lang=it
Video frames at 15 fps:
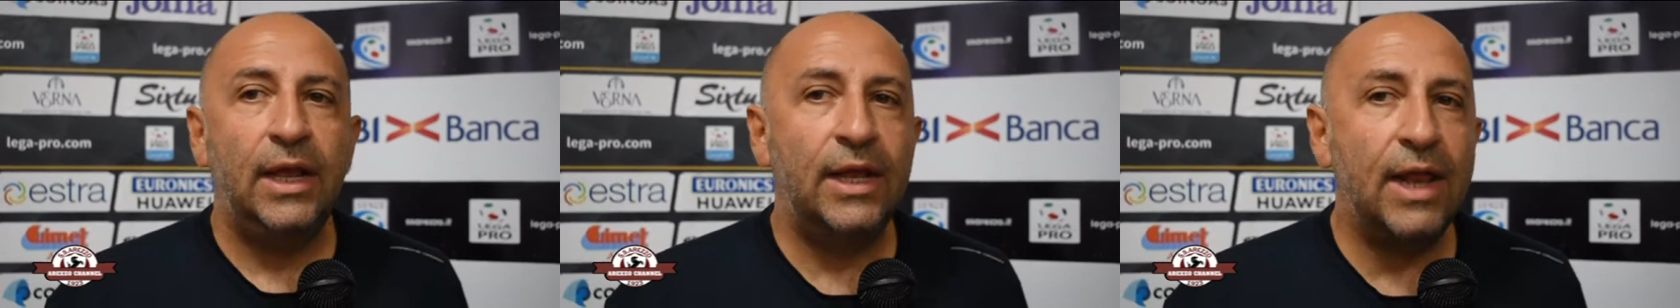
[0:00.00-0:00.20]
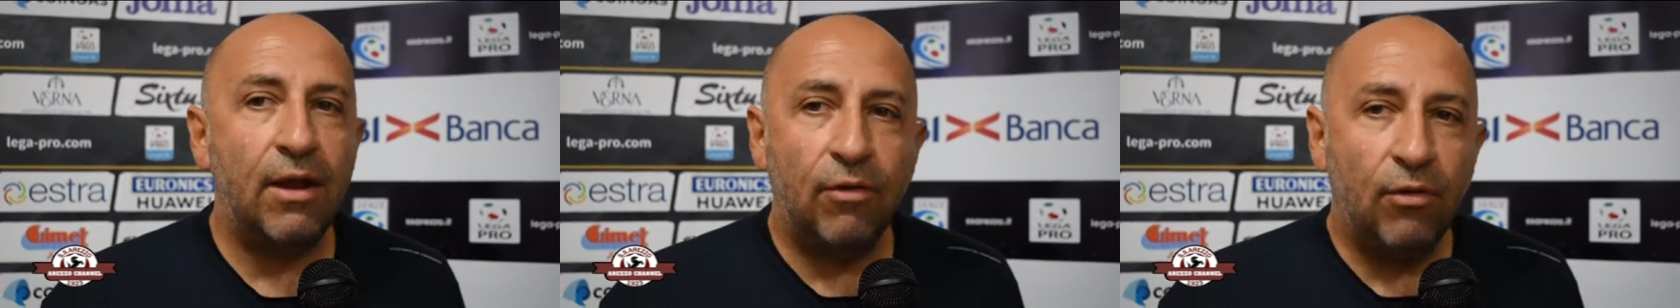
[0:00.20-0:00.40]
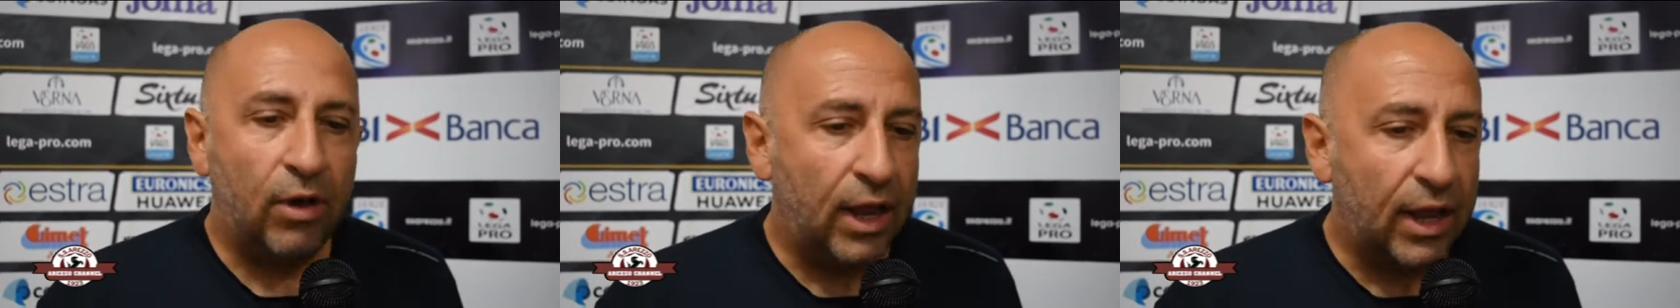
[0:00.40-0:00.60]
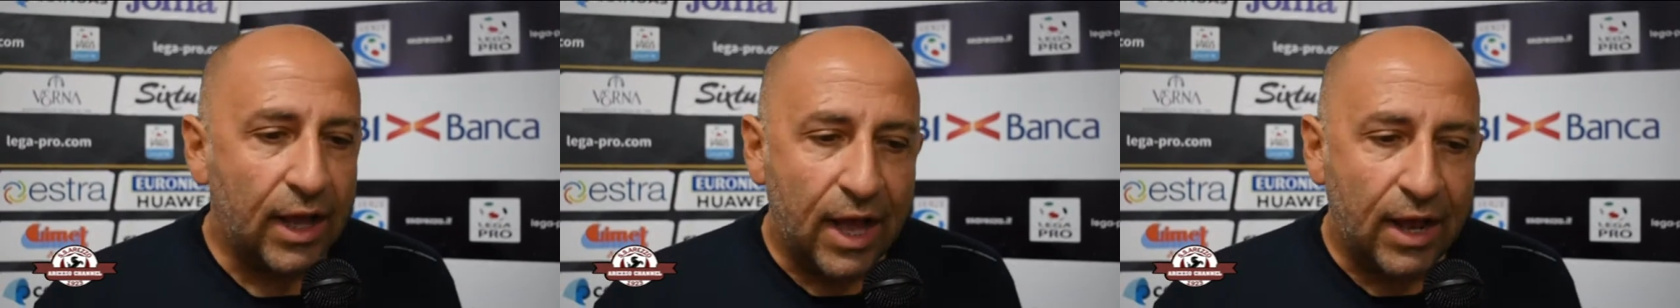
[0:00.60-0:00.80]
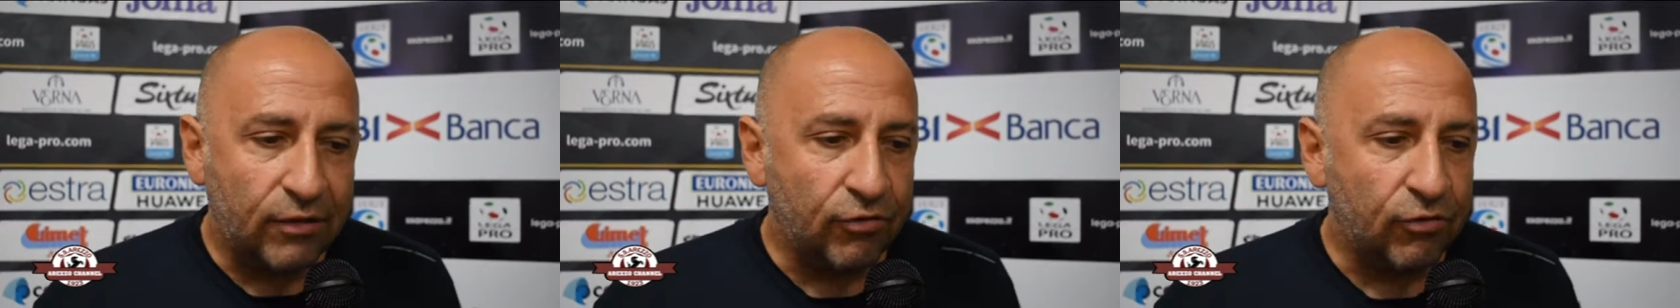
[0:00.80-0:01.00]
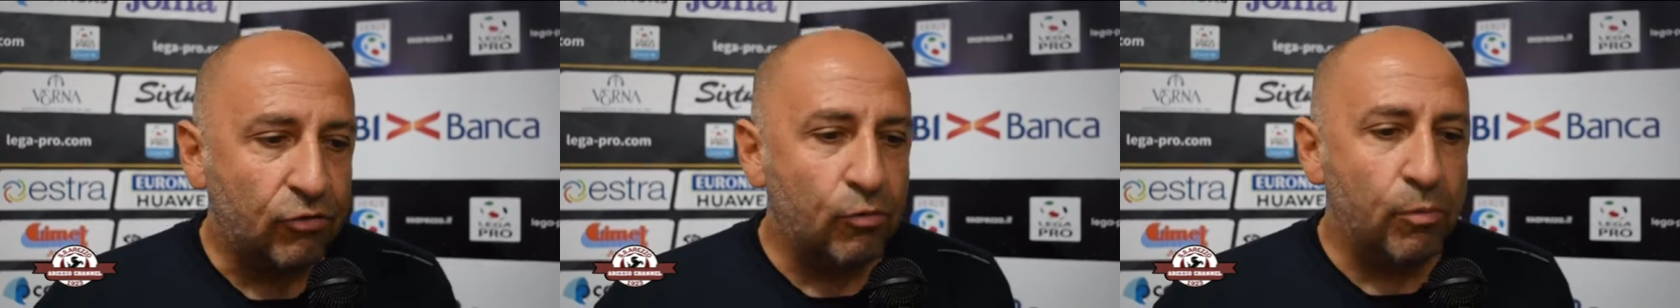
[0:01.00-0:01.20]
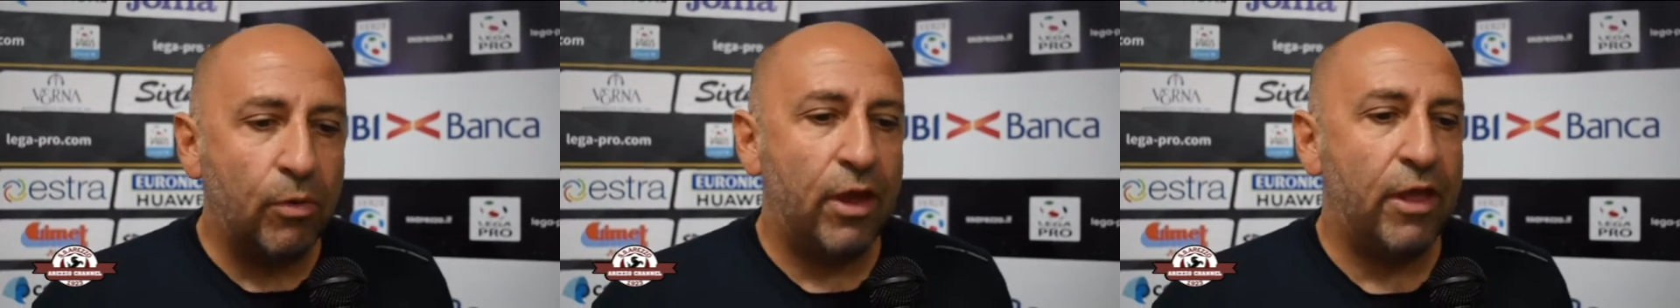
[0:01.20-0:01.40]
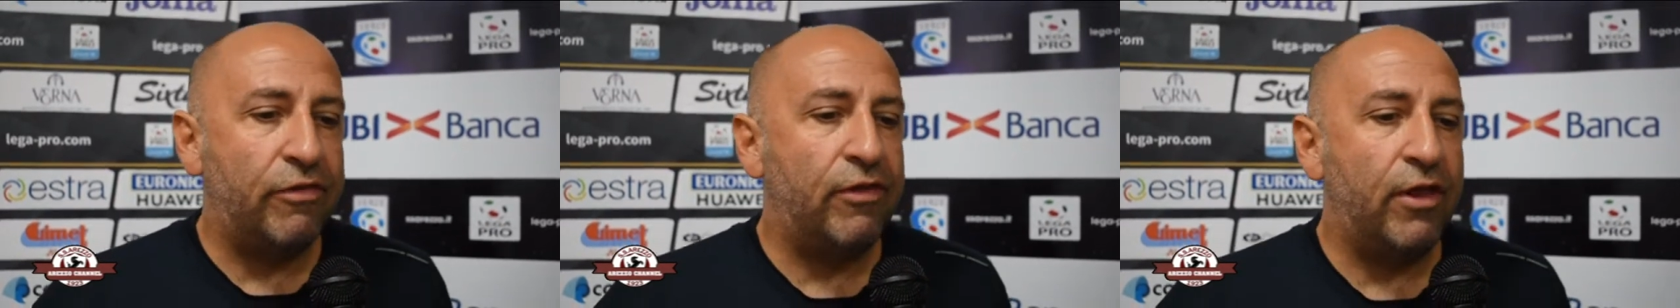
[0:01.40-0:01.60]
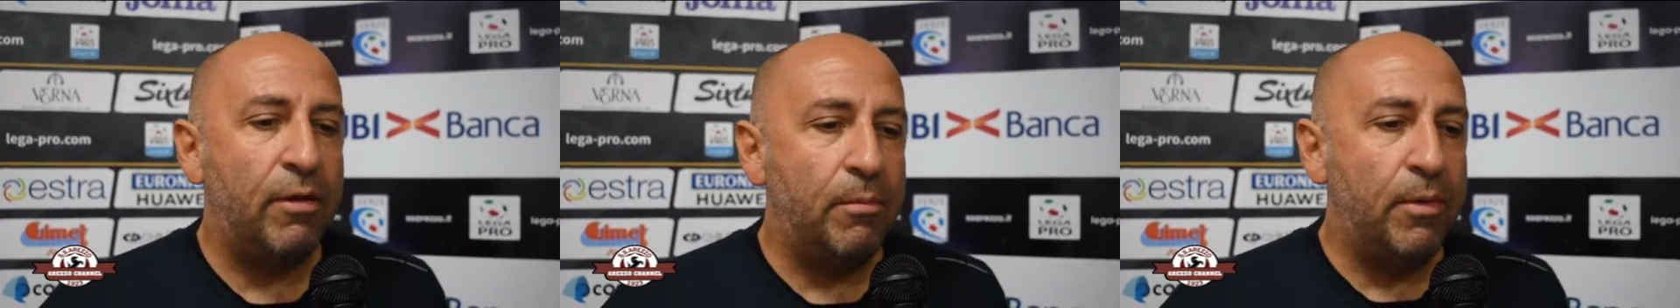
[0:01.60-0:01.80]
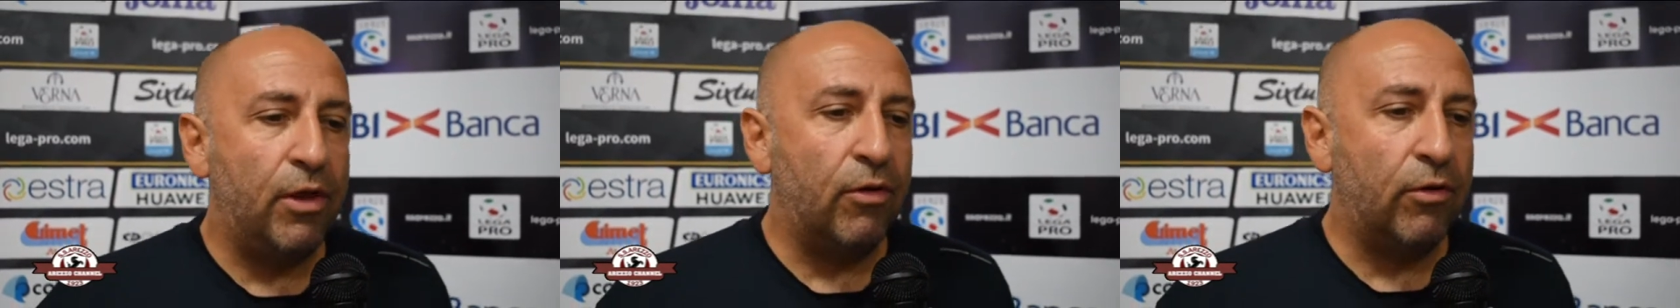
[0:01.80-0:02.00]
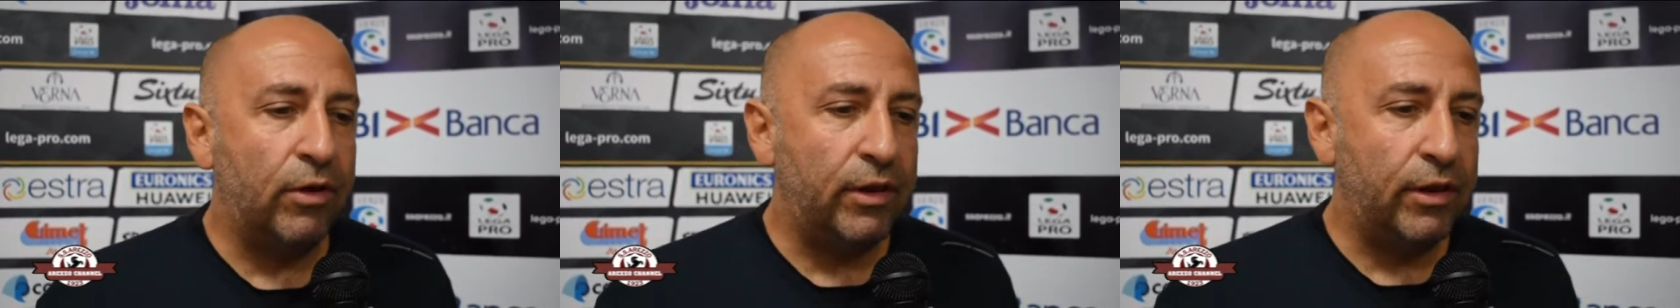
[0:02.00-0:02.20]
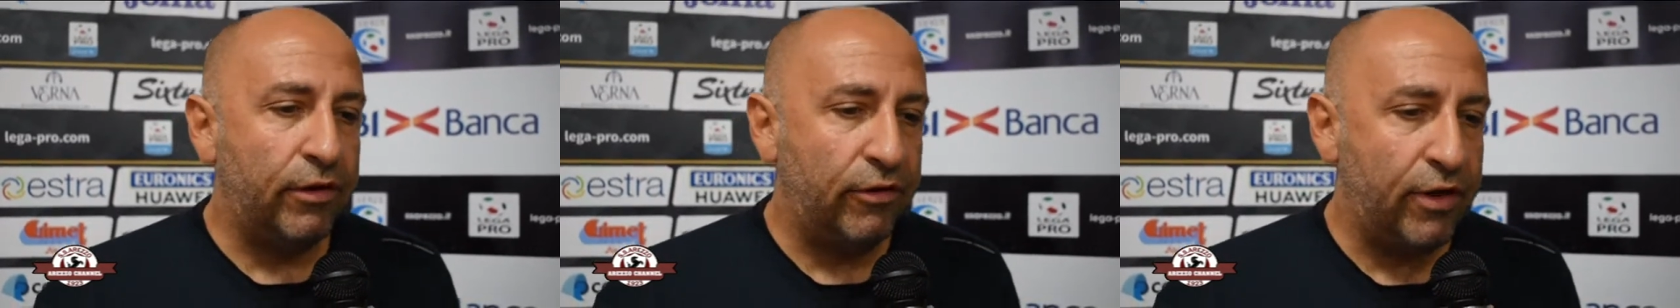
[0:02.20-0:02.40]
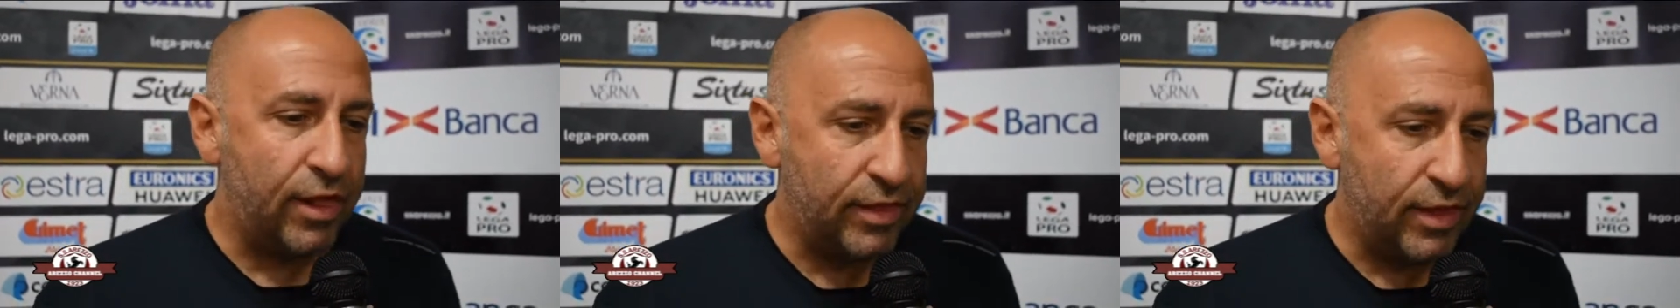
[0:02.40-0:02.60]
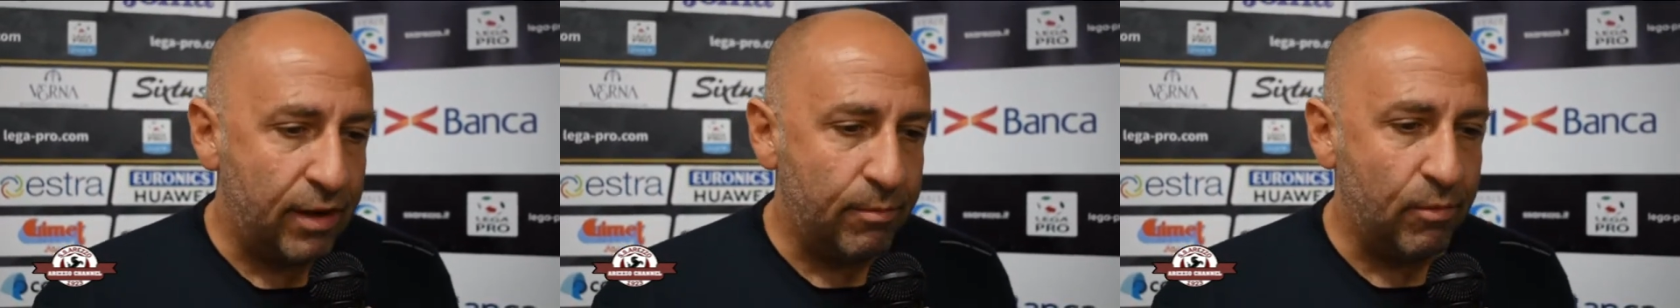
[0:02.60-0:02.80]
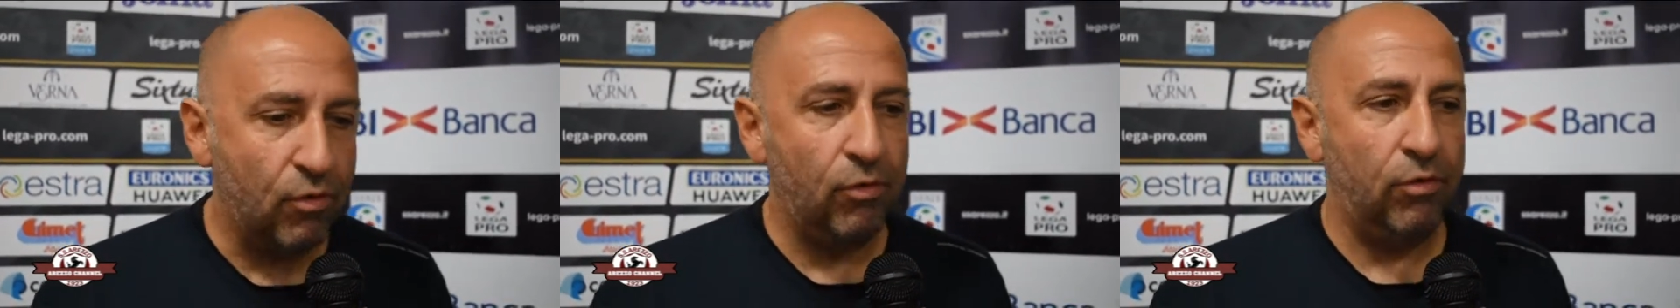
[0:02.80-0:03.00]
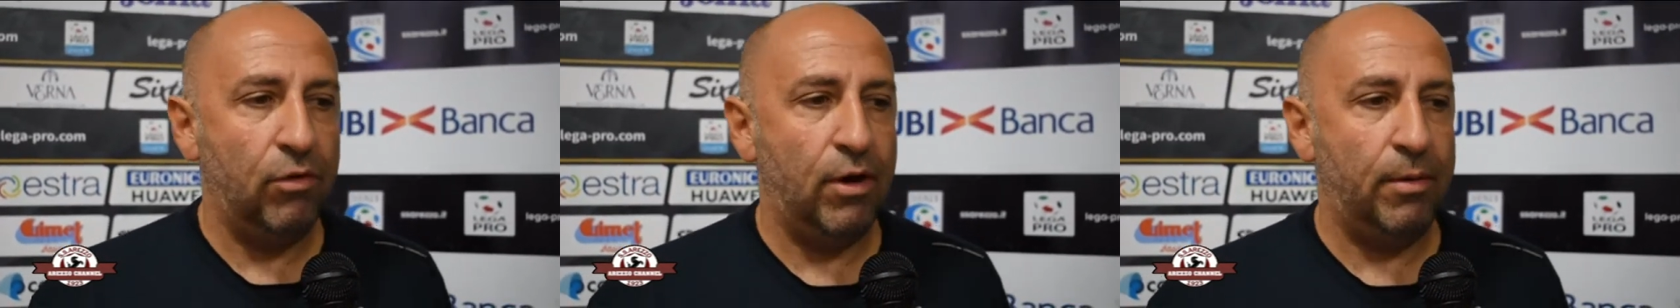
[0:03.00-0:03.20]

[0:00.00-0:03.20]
tanto nel calcio tu puoi essere il miglior dirigente del mondo,